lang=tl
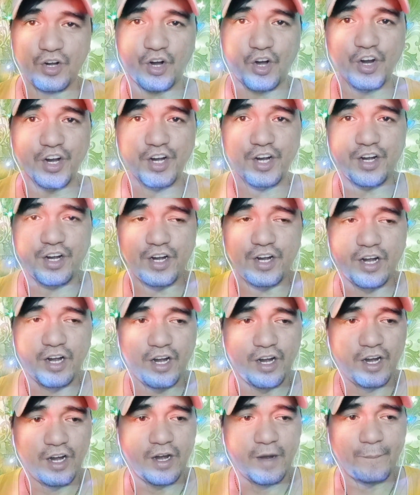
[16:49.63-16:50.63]
or
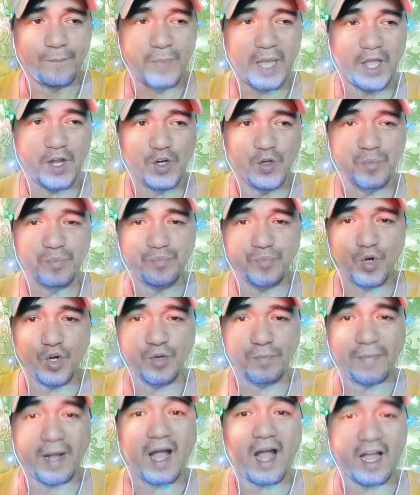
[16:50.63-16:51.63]
meron
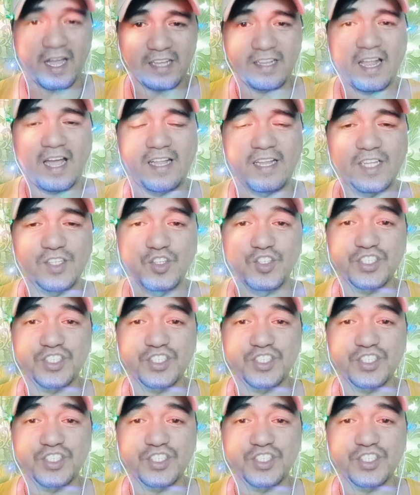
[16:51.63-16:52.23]
pong makakilala